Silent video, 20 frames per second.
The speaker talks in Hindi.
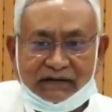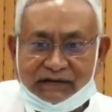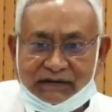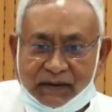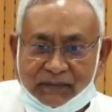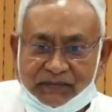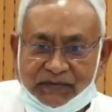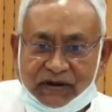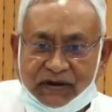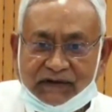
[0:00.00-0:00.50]

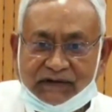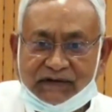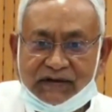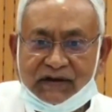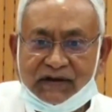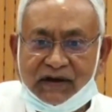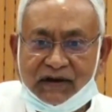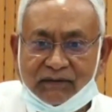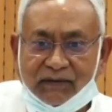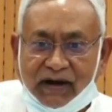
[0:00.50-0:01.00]
सब जगह से
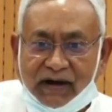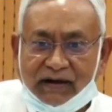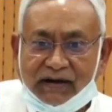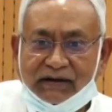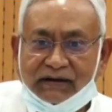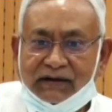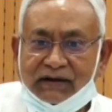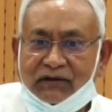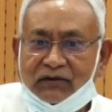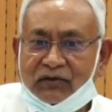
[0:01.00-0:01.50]
करवा
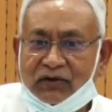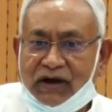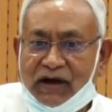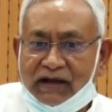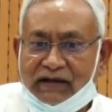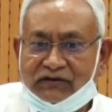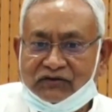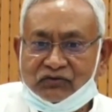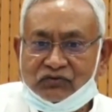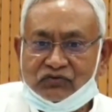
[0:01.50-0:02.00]
रही है और
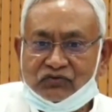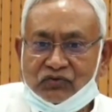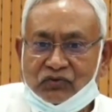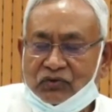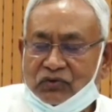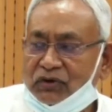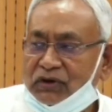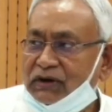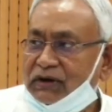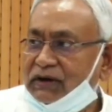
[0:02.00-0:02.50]
राज्य उसको
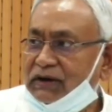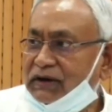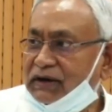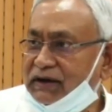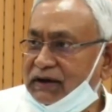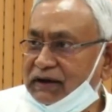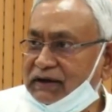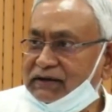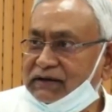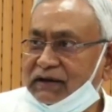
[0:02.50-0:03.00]

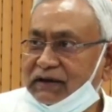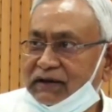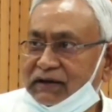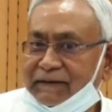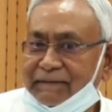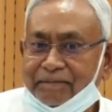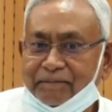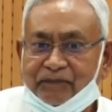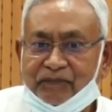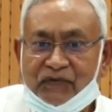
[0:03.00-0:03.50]
लेते
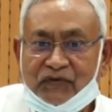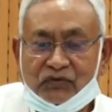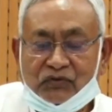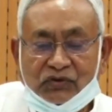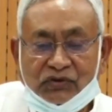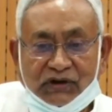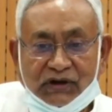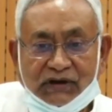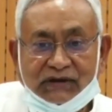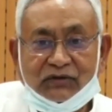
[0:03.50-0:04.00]
हैं
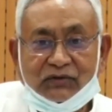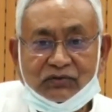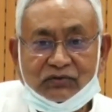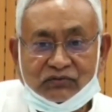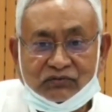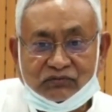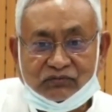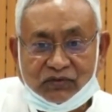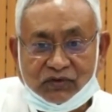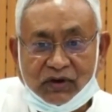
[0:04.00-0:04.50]
तो ये जो
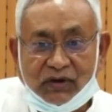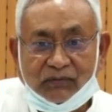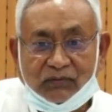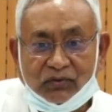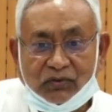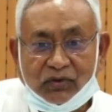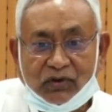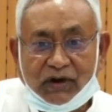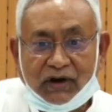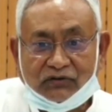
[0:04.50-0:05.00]
हम
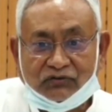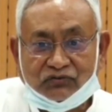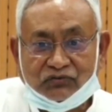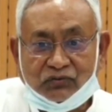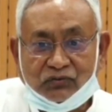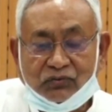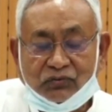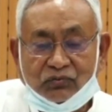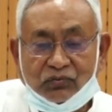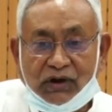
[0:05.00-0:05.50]
लोगों का
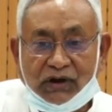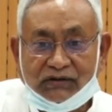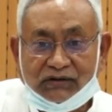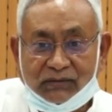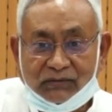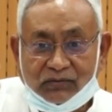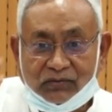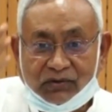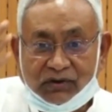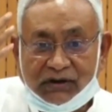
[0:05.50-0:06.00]
शुरू हुआ तो
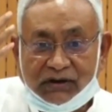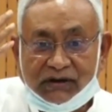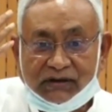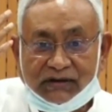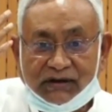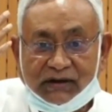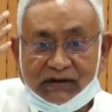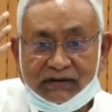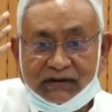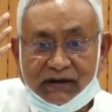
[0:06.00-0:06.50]
हम लोगों ने
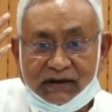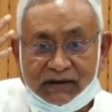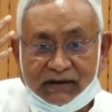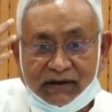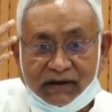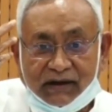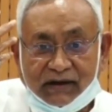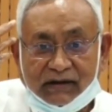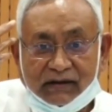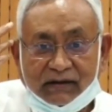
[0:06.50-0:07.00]
कितना तय
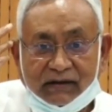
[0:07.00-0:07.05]
किया